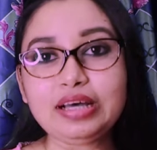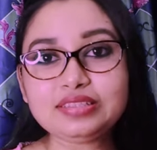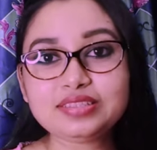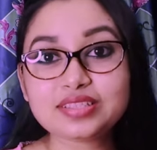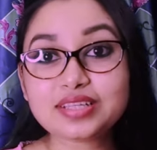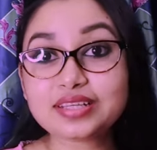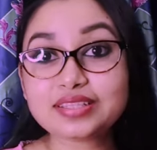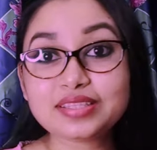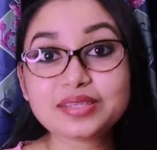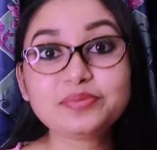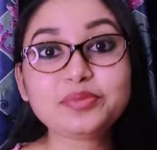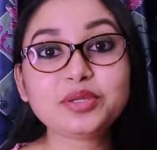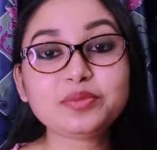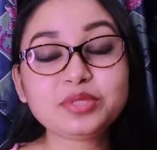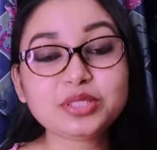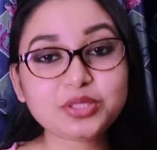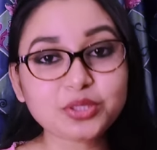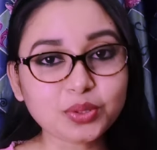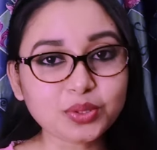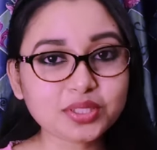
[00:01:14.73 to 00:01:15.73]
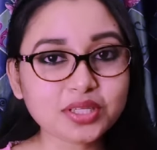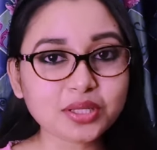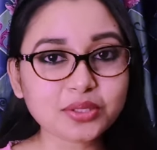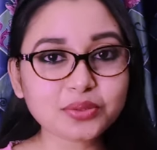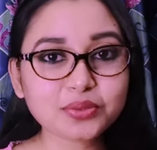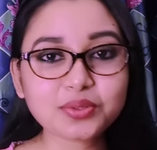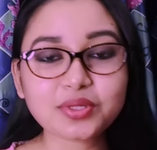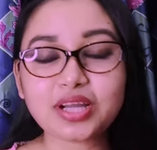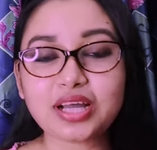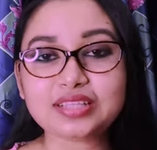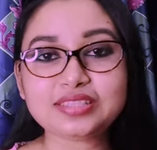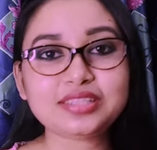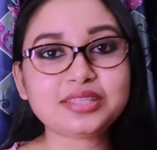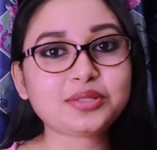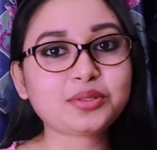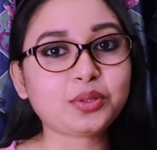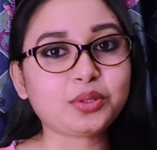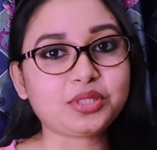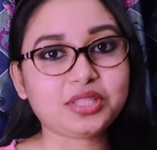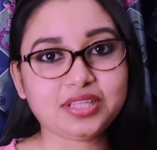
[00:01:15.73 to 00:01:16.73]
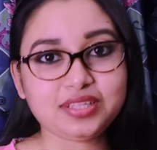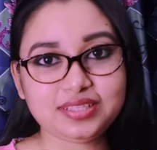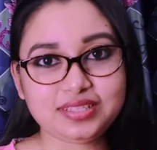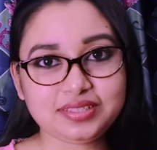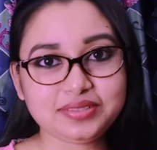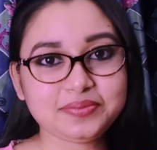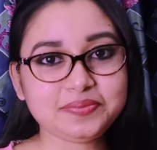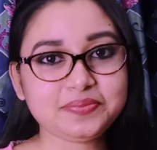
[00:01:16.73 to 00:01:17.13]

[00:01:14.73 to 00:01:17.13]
মাঝরাতে বিবি চুলকানো কাজের কথা না